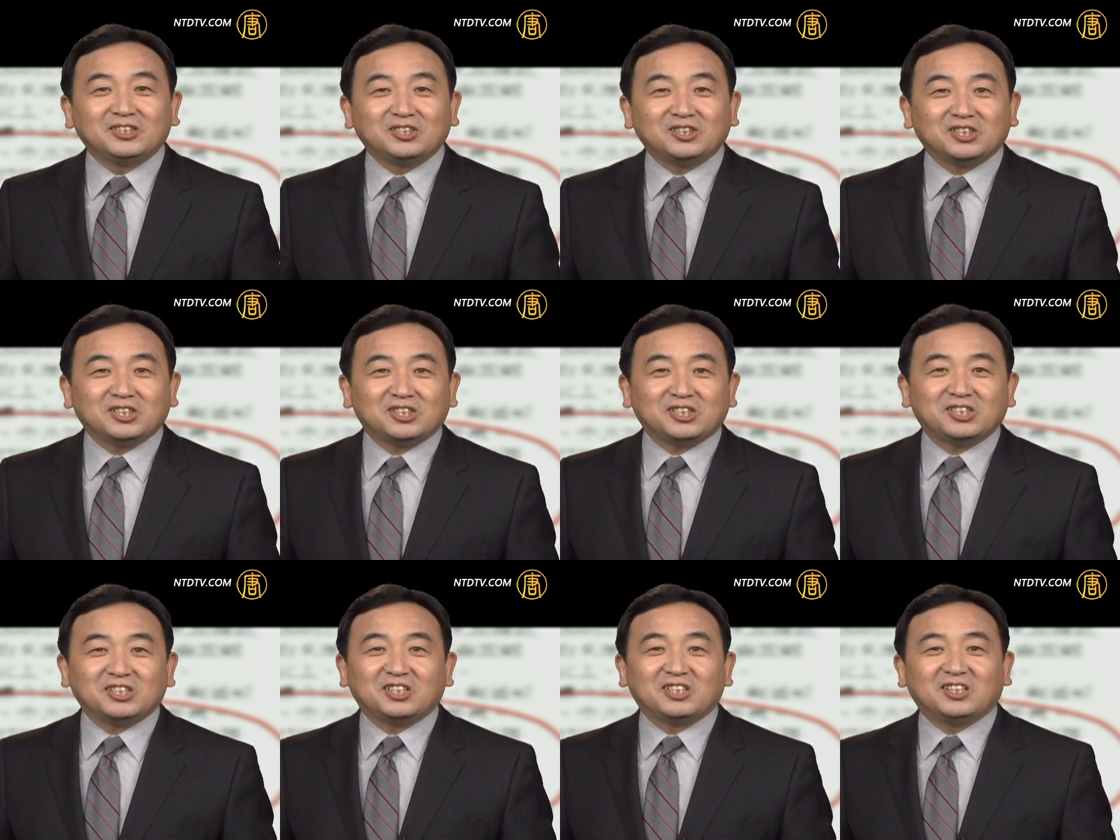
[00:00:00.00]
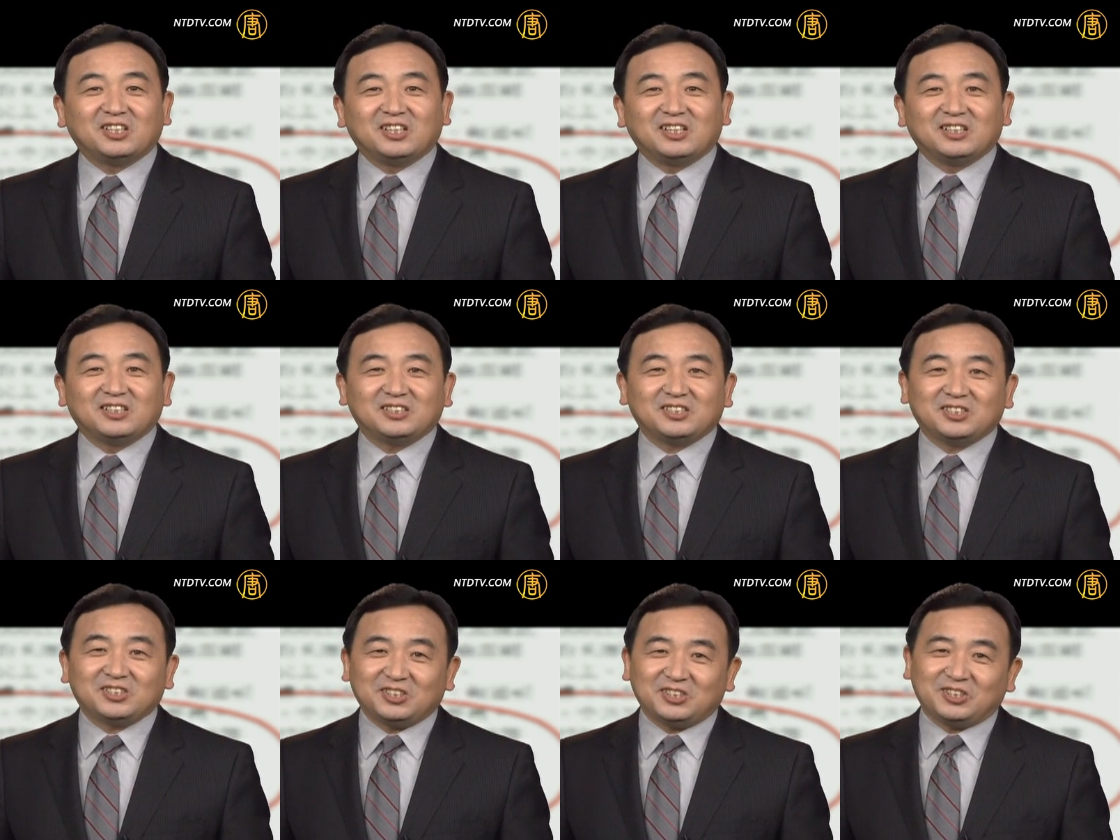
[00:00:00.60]
这是个
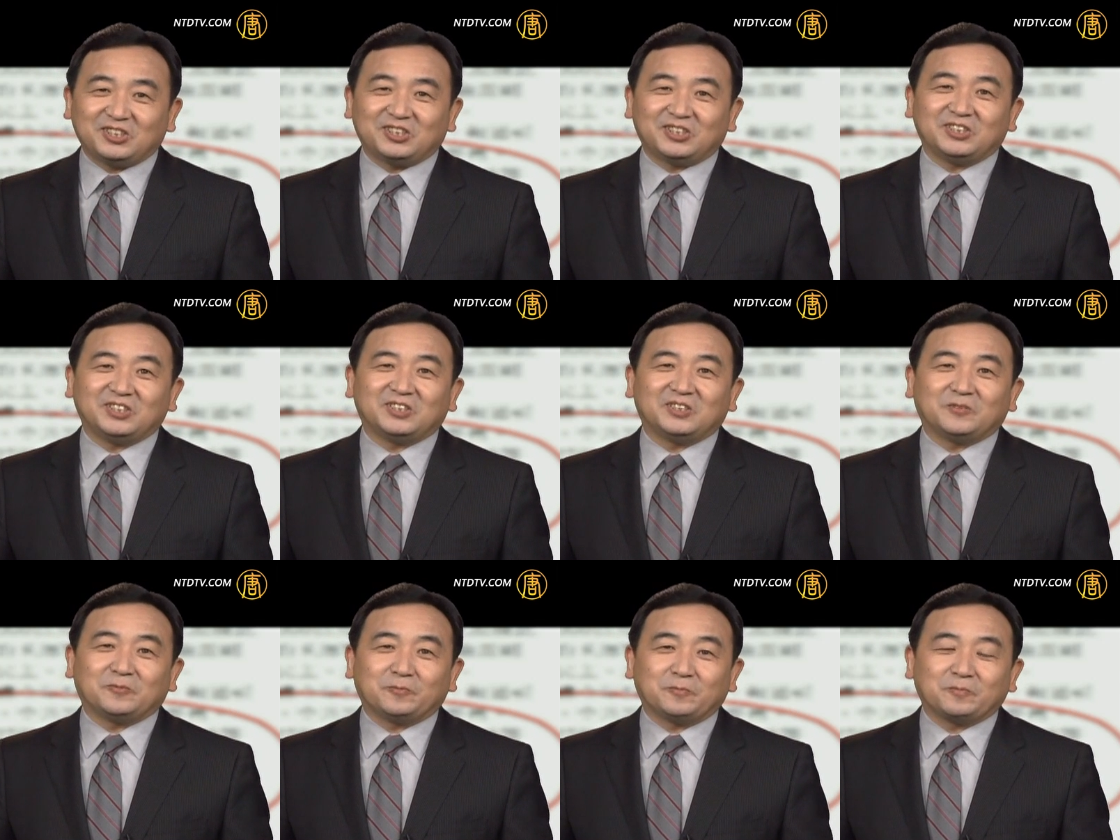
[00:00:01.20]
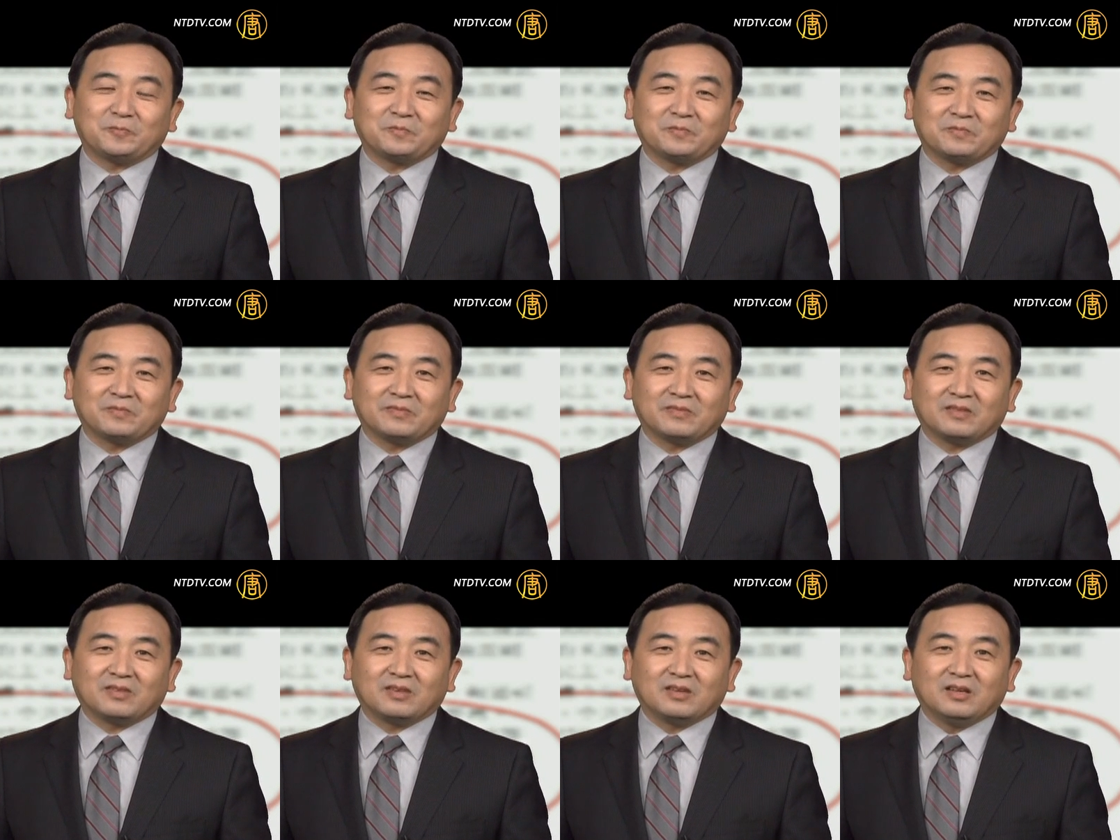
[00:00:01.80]
事实。
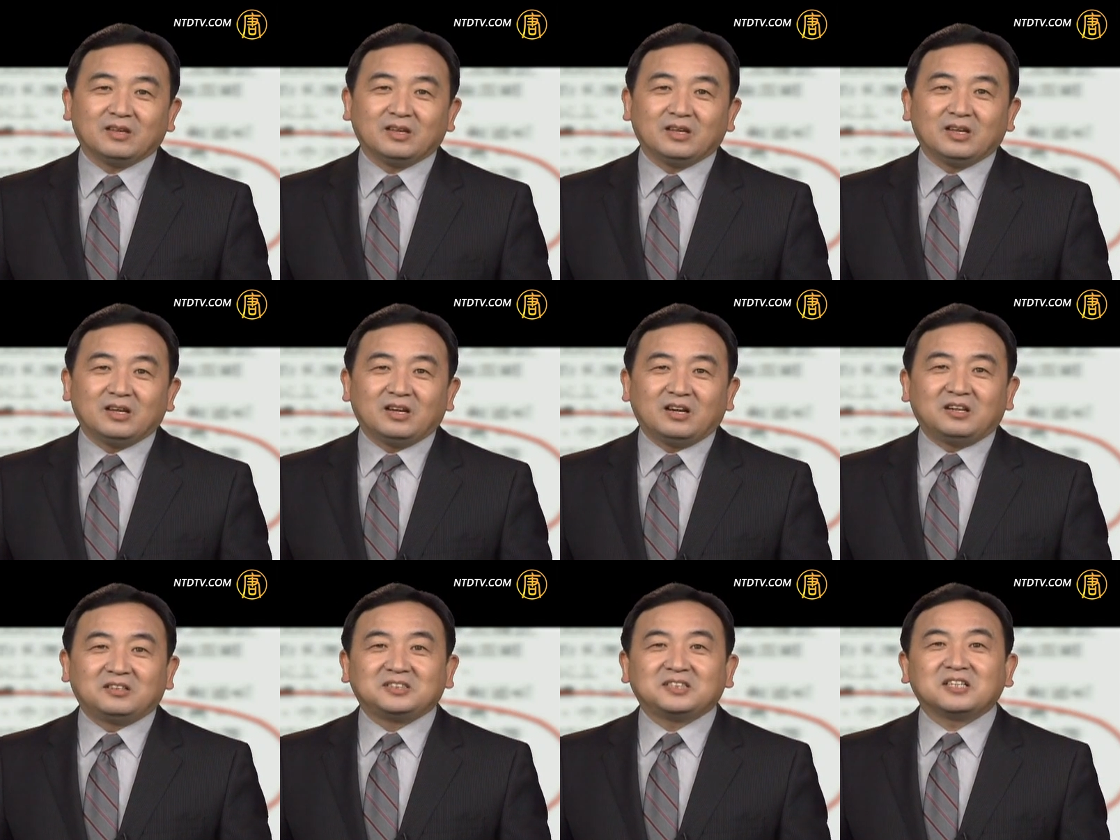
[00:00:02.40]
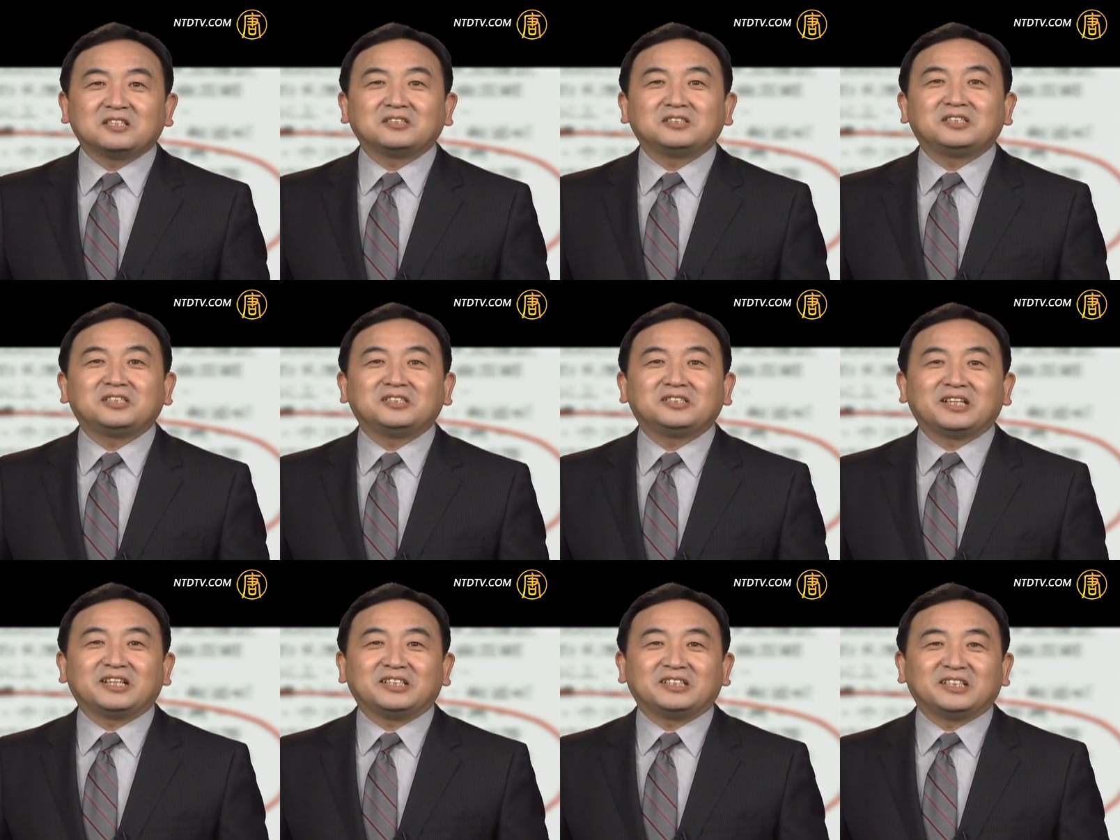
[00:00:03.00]
而正是
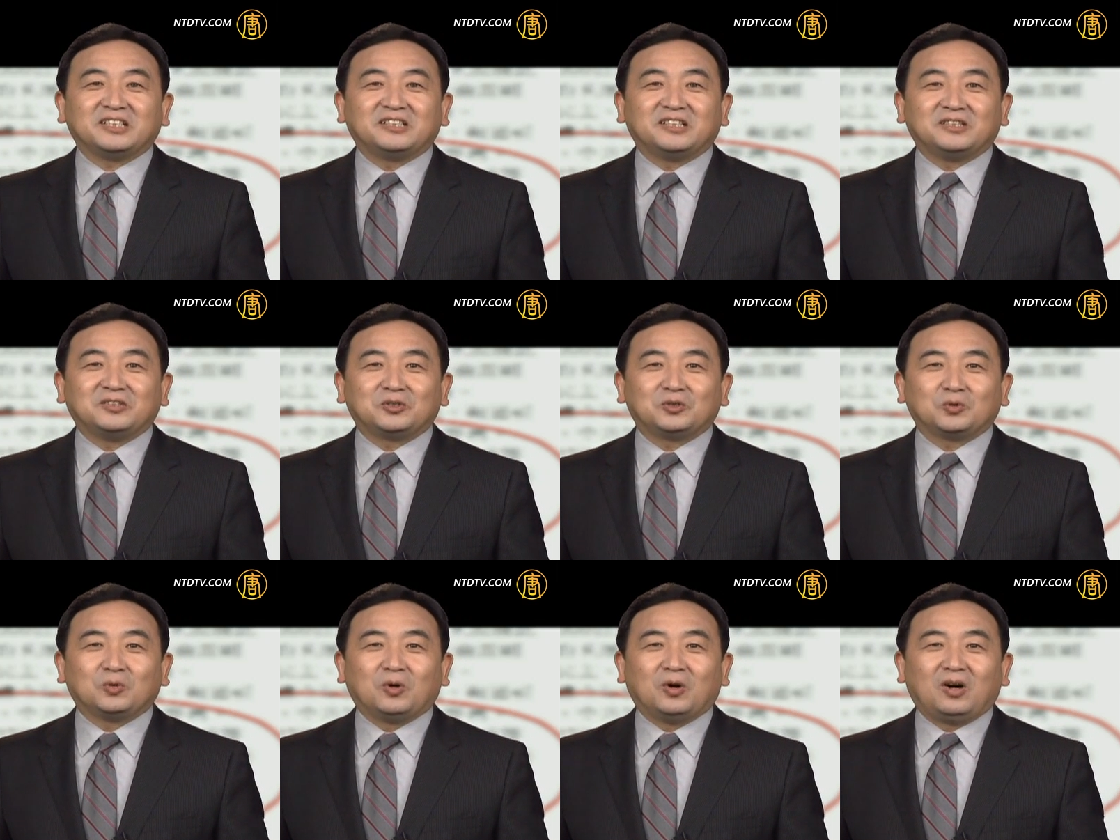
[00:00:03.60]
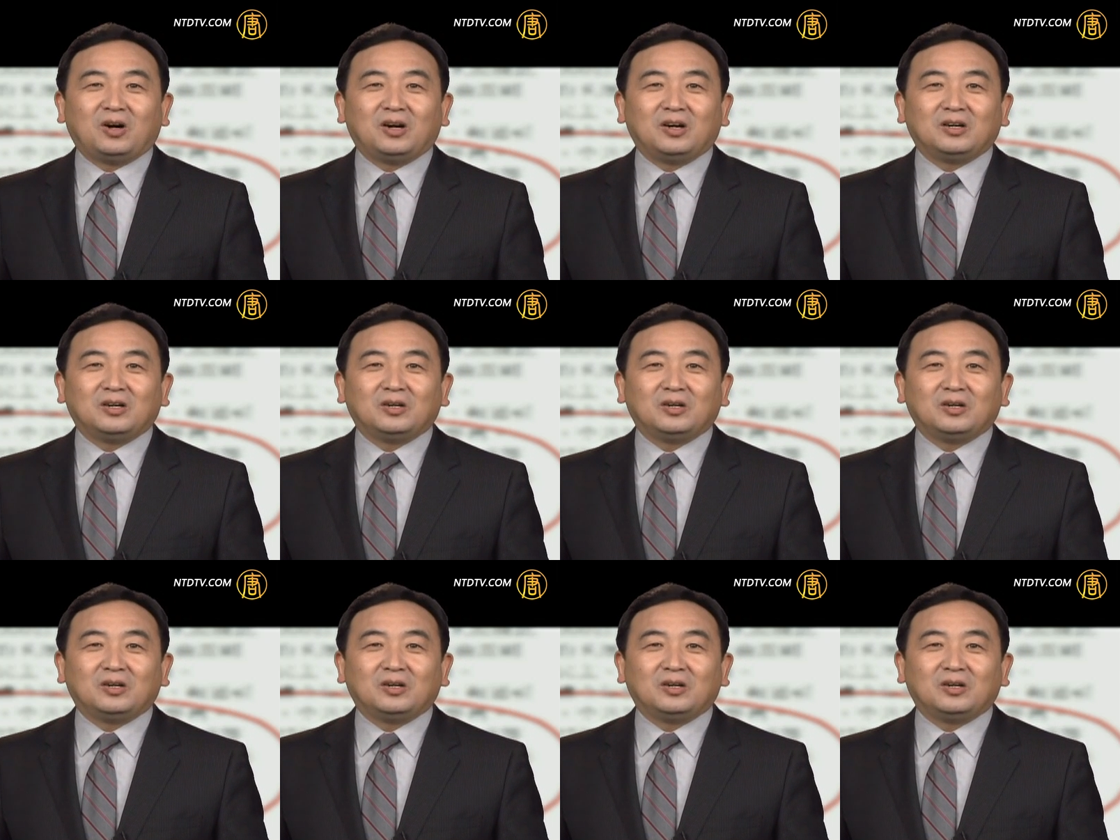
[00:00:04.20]
这些人说。